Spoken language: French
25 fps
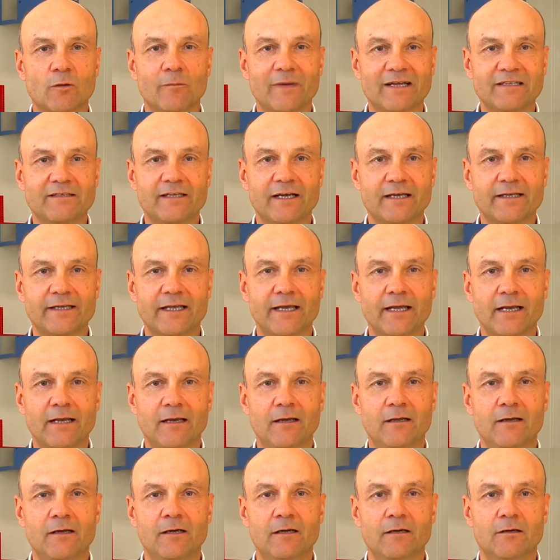matériel
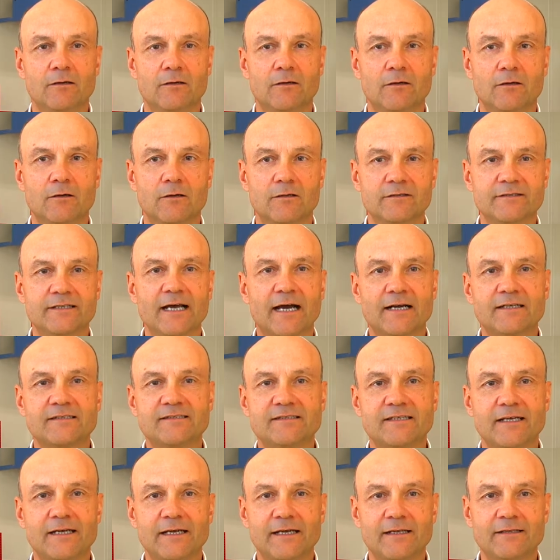euh,
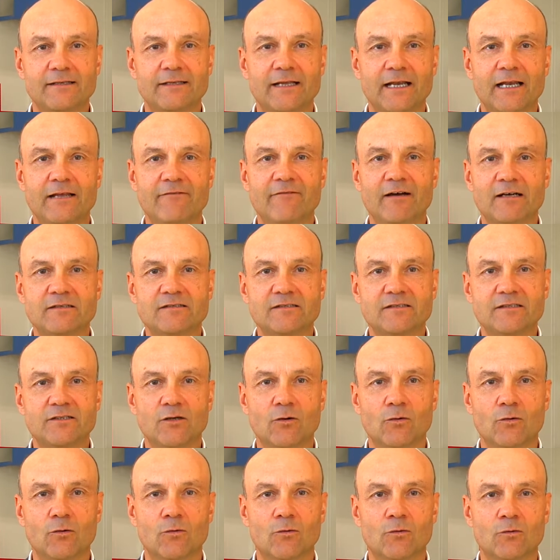d'accès,
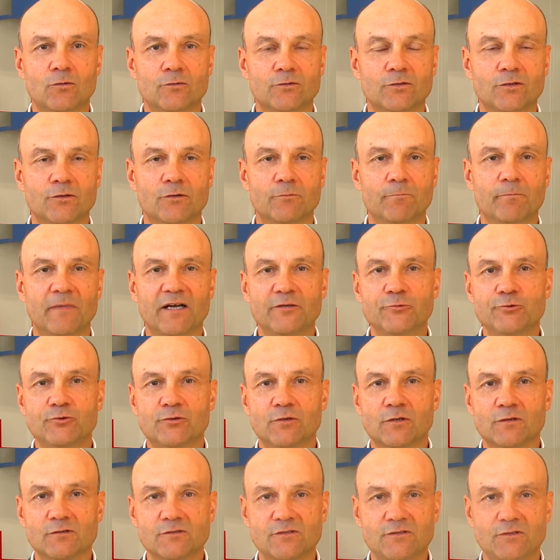d'élévation, de
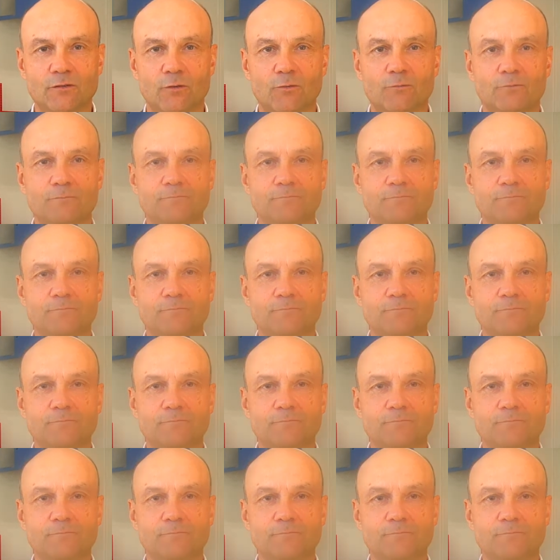manutention.